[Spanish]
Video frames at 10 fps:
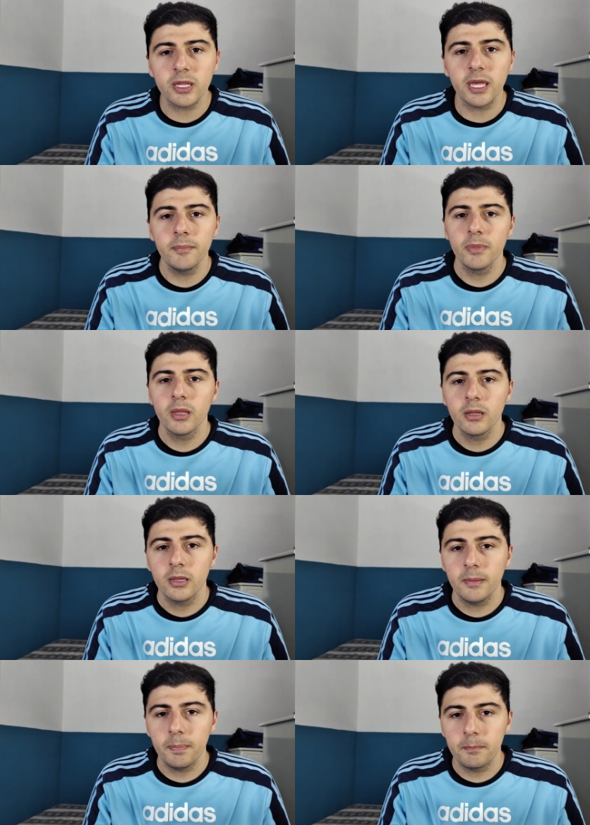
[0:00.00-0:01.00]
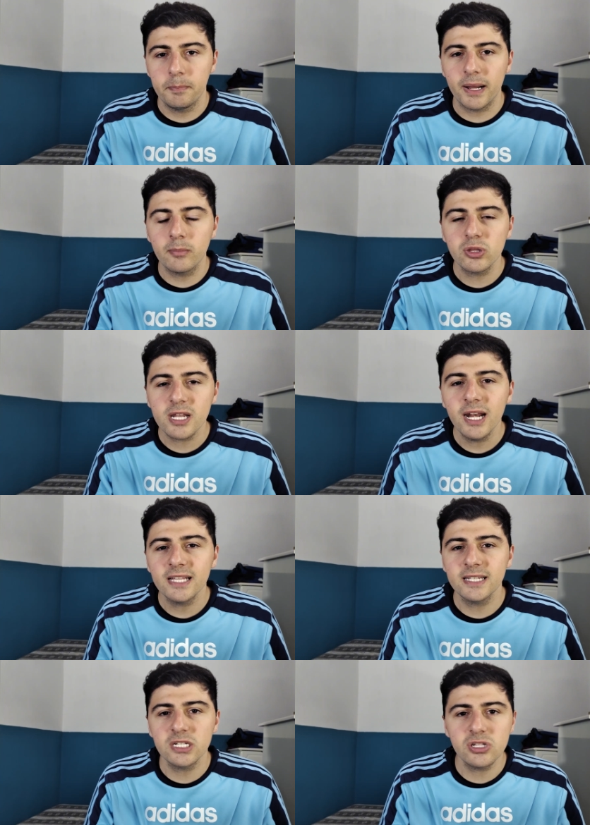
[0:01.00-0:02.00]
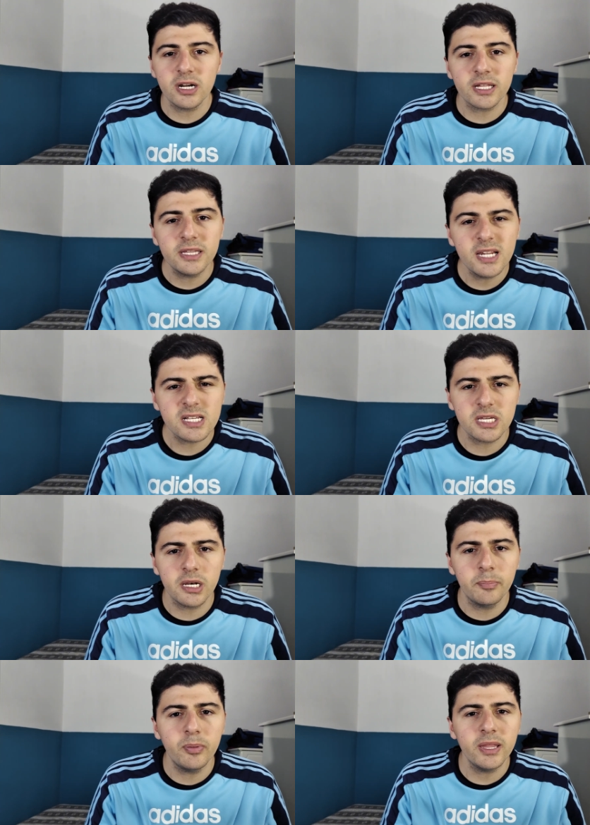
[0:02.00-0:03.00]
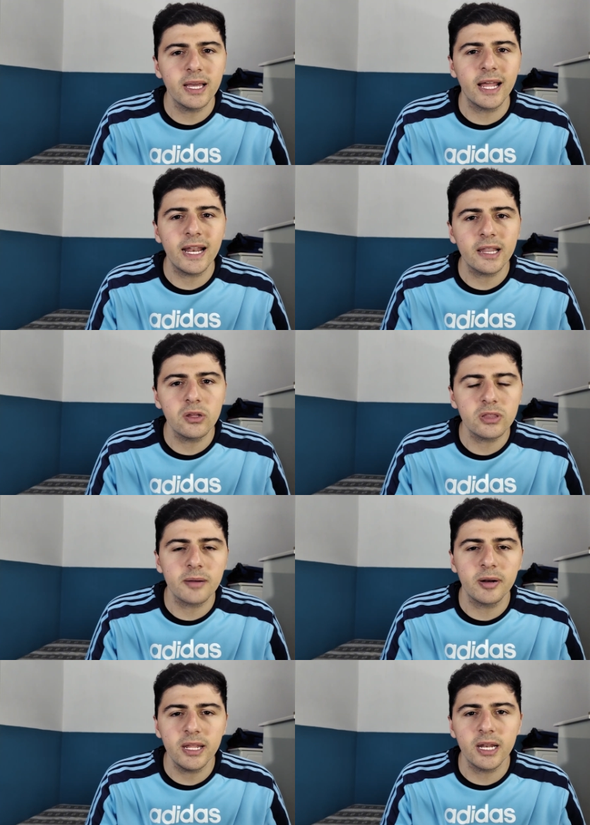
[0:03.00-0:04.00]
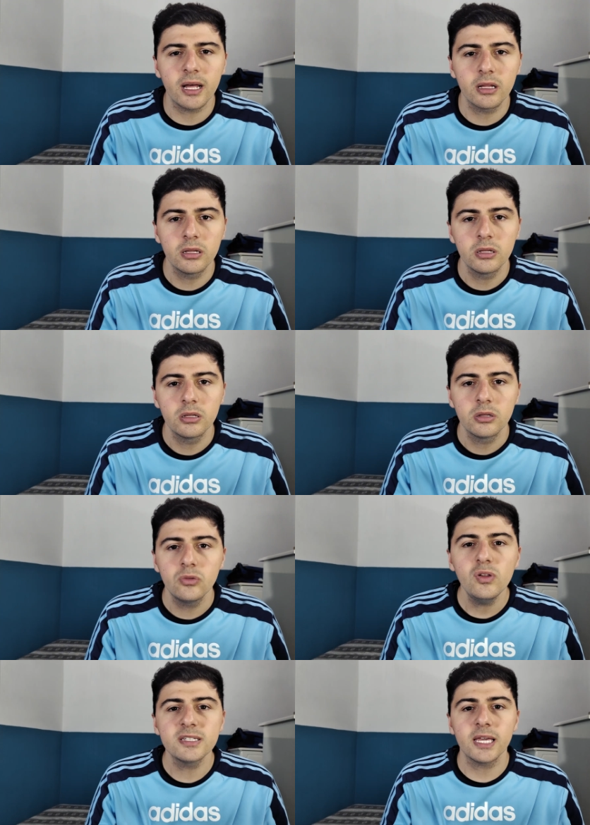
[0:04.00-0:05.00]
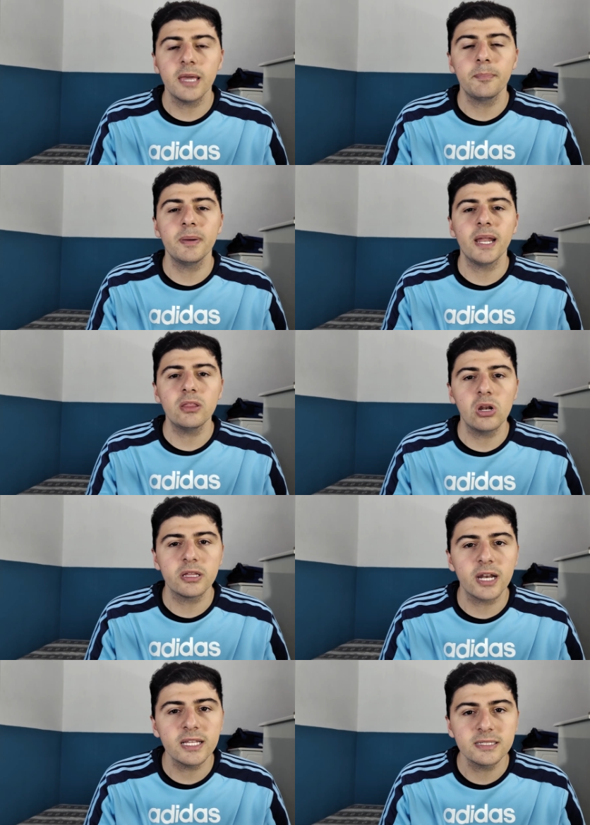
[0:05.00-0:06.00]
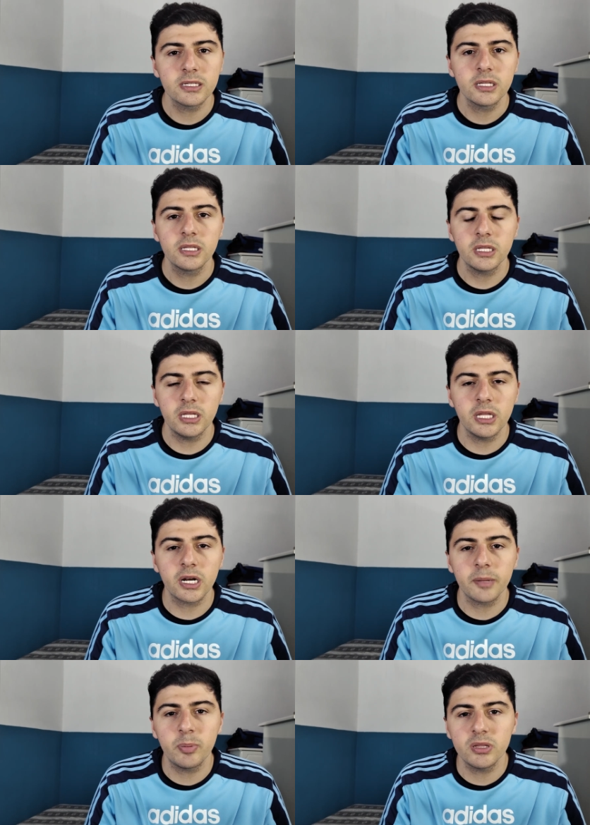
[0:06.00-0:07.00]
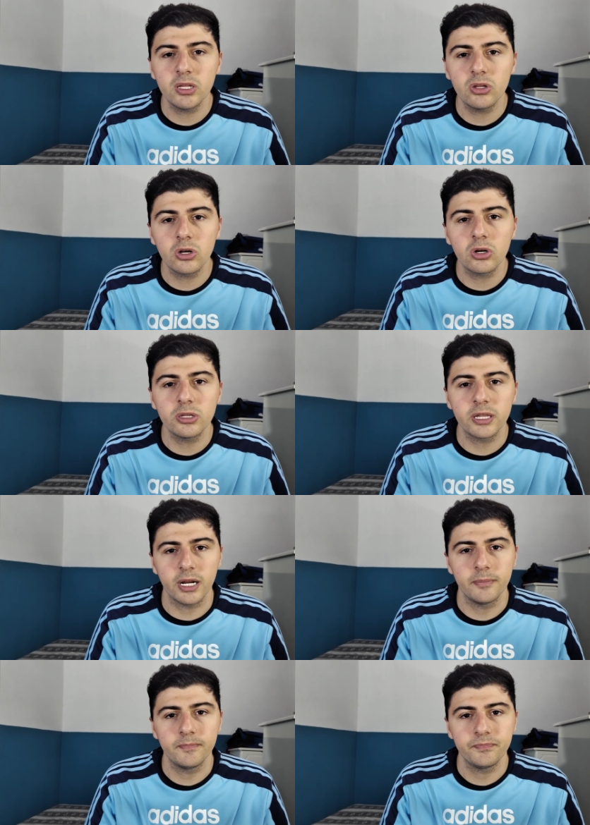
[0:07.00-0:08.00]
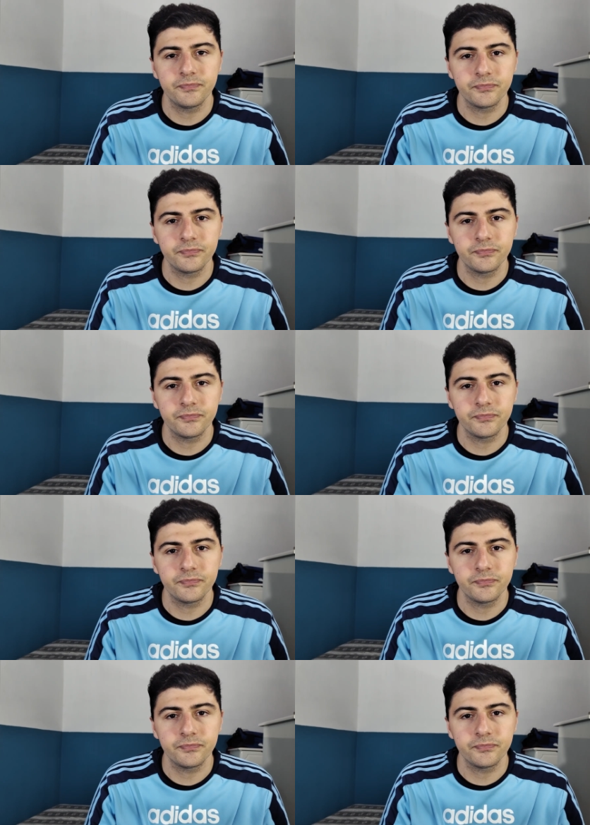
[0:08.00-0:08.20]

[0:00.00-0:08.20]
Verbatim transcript: porque para mostrar a la selección argentina que se le puede ganar de otra manera. No es esperándolo atrás y respondiendo de contra.